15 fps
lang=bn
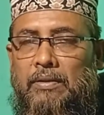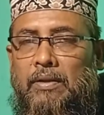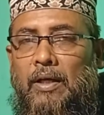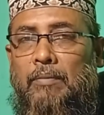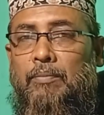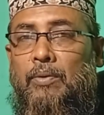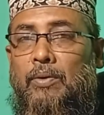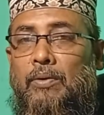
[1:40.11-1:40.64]

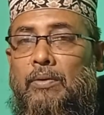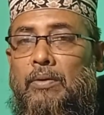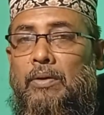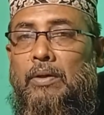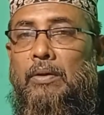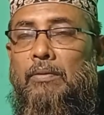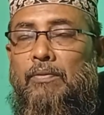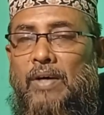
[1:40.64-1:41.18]
তারপর
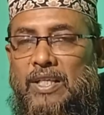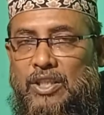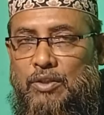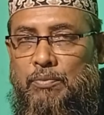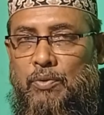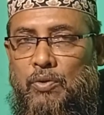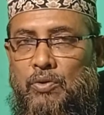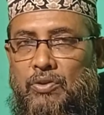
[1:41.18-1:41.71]
ফাস্ট
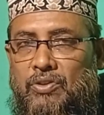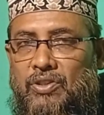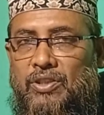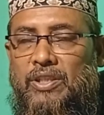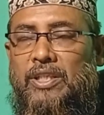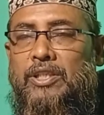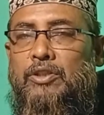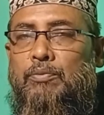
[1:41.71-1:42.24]
ফুড
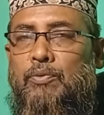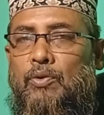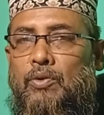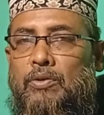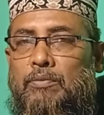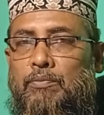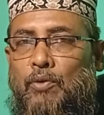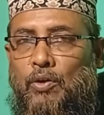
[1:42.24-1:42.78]
রিচ ফুড